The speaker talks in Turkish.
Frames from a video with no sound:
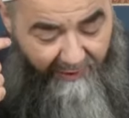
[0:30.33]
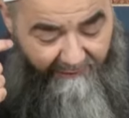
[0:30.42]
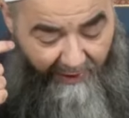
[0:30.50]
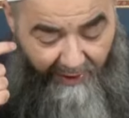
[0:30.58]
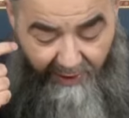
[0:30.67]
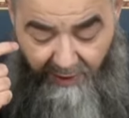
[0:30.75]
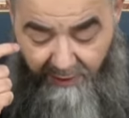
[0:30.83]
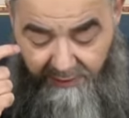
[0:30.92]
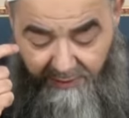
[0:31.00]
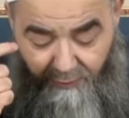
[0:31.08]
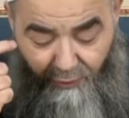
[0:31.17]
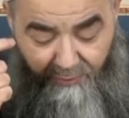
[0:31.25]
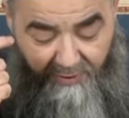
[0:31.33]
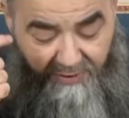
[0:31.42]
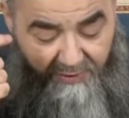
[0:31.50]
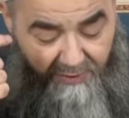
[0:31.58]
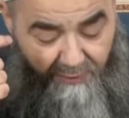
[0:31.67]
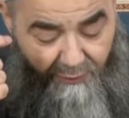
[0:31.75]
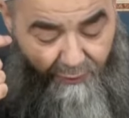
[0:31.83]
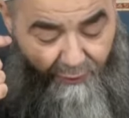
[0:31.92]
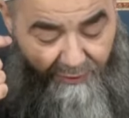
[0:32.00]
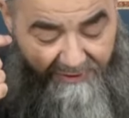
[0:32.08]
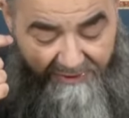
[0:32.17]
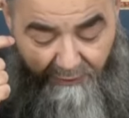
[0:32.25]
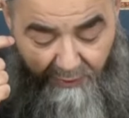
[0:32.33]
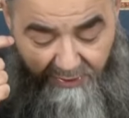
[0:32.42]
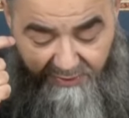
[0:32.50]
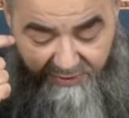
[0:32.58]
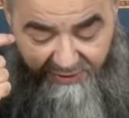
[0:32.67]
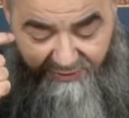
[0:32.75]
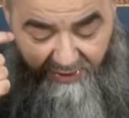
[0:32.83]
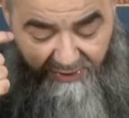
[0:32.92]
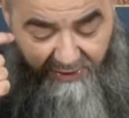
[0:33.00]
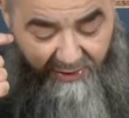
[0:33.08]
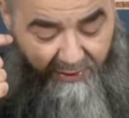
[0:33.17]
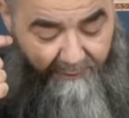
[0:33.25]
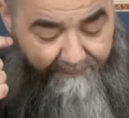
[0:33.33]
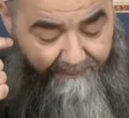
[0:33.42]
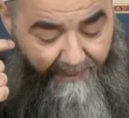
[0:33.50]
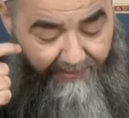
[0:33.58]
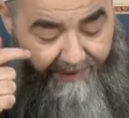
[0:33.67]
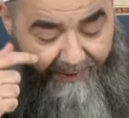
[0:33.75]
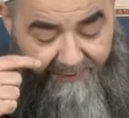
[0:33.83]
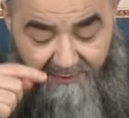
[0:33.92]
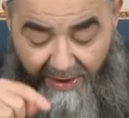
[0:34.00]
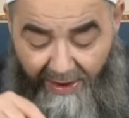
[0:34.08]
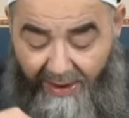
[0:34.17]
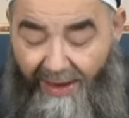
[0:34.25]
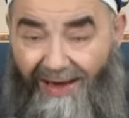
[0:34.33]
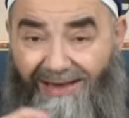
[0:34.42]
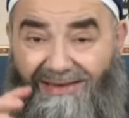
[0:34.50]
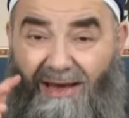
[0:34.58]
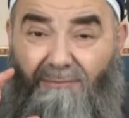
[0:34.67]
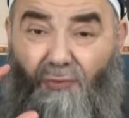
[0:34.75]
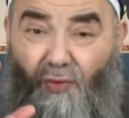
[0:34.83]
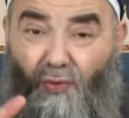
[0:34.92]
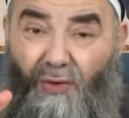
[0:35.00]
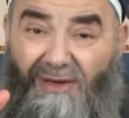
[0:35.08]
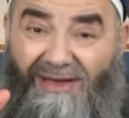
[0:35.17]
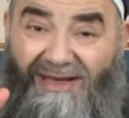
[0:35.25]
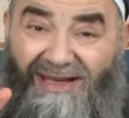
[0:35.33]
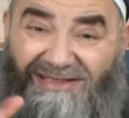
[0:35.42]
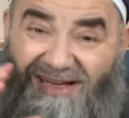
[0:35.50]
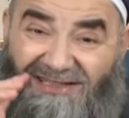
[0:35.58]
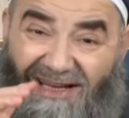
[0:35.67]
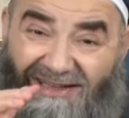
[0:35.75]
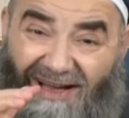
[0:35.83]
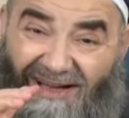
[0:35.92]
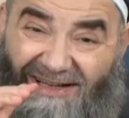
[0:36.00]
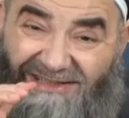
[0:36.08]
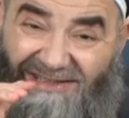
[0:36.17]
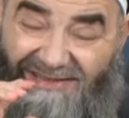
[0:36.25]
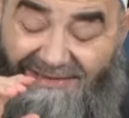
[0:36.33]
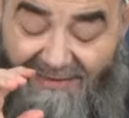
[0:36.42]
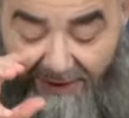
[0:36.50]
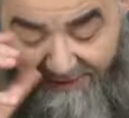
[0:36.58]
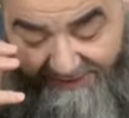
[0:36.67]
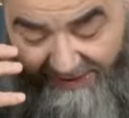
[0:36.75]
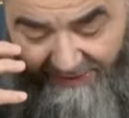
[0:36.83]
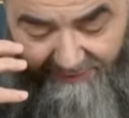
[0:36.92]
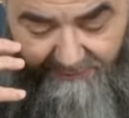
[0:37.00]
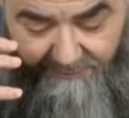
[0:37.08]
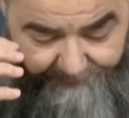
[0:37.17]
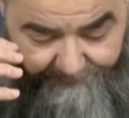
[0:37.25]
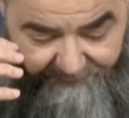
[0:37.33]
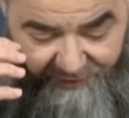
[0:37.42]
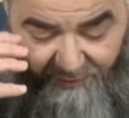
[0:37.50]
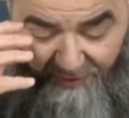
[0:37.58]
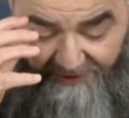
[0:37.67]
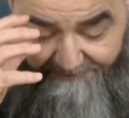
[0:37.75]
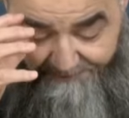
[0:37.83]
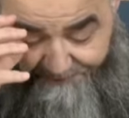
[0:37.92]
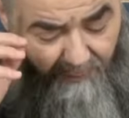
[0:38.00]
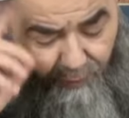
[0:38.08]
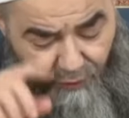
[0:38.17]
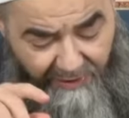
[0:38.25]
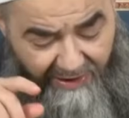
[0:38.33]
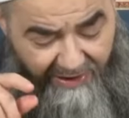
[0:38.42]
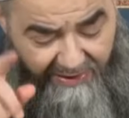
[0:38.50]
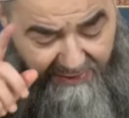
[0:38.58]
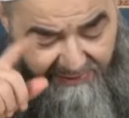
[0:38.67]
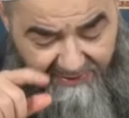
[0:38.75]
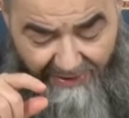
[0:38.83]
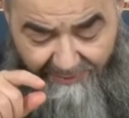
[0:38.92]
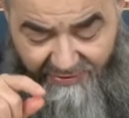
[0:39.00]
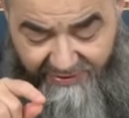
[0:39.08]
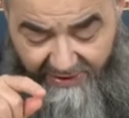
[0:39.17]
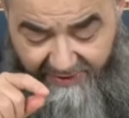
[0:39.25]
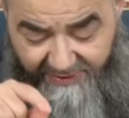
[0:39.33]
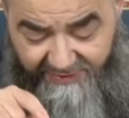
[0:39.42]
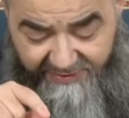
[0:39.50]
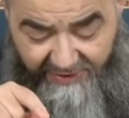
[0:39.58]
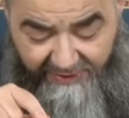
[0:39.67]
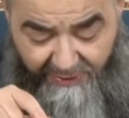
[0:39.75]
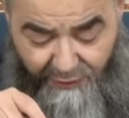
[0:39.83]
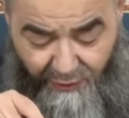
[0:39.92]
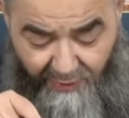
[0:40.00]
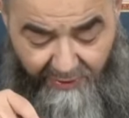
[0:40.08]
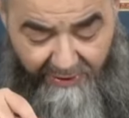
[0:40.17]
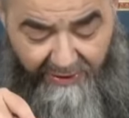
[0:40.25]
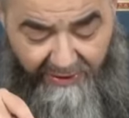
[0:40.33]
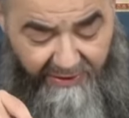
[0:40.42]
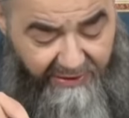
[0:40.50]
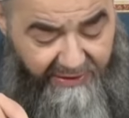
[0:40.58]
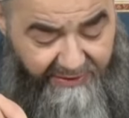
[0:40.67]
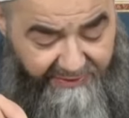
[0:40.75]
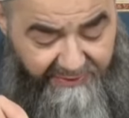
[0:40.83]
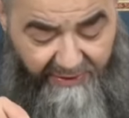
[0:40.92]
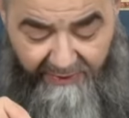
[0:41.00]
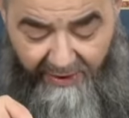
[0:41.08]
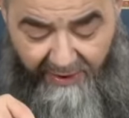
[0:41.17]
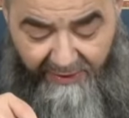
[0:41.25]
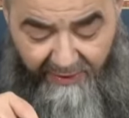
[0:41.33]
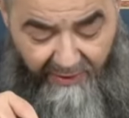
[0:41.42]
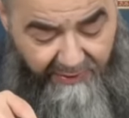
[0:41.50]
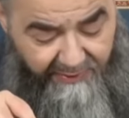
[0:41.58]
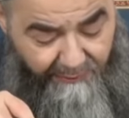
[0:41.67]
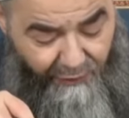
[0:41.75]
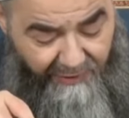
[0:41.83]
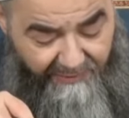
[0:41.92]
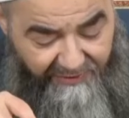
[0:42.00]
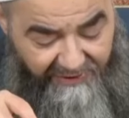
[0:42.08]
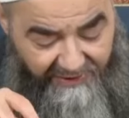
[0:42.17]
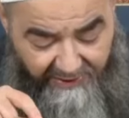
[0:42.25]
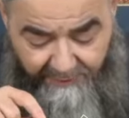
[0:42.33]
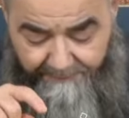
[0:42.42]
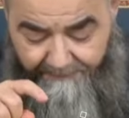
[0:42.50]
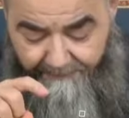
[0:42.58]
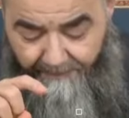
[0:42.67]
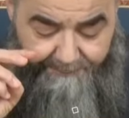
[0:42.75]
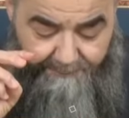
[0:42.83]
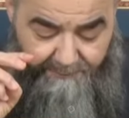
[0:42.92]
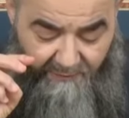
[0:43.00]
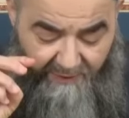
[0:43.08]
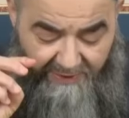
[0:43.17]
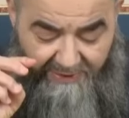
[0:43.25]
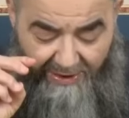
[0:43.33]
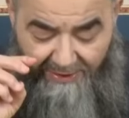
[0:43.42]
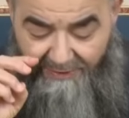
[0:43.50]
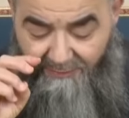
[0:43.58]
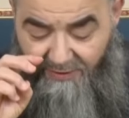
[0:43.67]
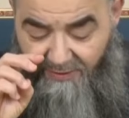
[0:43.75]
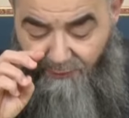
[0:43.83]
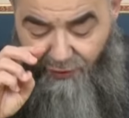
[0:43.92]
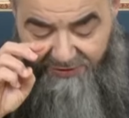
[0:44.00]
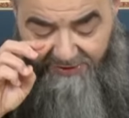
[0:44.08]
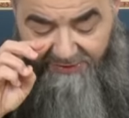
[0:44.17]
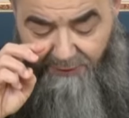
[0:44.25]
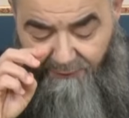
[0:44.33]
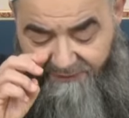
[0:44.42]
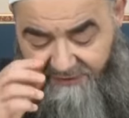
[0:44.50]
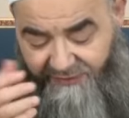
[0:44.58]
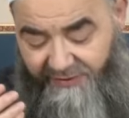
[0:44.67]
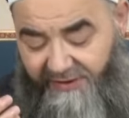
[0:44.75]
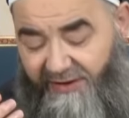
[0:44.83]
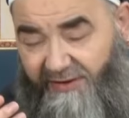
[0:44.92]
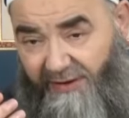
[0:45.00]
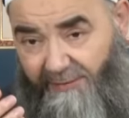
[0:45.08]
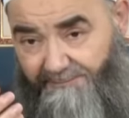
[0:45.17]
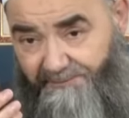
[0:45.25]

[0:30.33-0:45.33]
Ve Ademu beyne ruhi vel cesedi. Daha Adem ruh ile ceset arasında iken. Şimdi bu yine diğer bir sahih hadiste geçiyor. İnni indallahi le hatemun nebiyyin ve inne Adem'e le müncedilun fi tîneti.